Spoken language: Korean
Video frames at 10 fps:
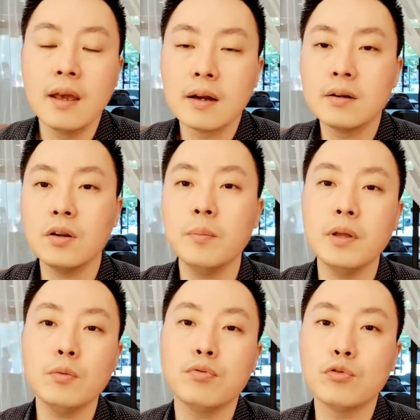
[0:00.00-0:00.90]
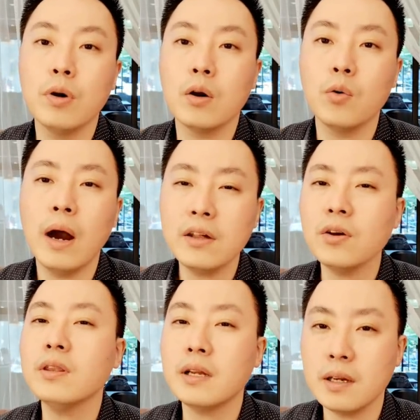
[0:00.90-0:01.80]
그럼에도 불구하고
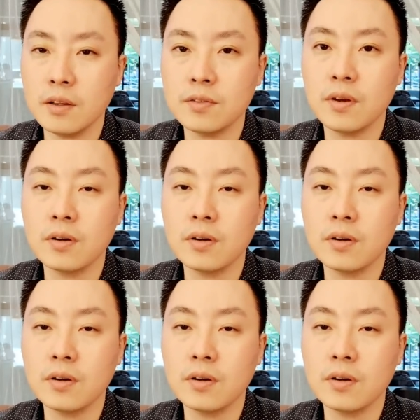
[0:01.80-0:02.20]
하셔야 될 게 있어요.